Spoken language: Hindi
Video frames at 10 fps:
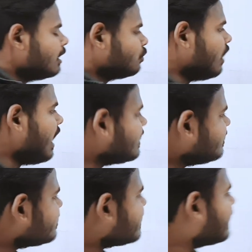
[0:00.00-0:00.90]
तो एच
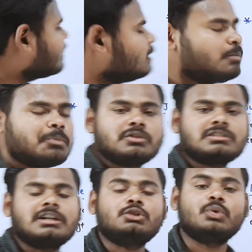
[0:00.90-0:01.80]
इज़ डायरेक्टली
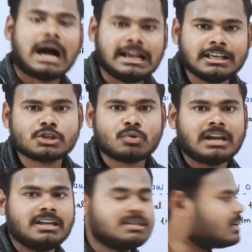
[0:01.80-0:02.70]
प्रोपोर्शनल टू आई
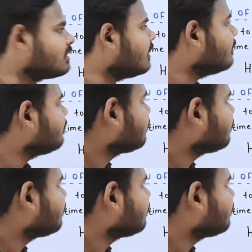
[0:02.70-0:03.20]
स्क्वायर लिख सकते हैं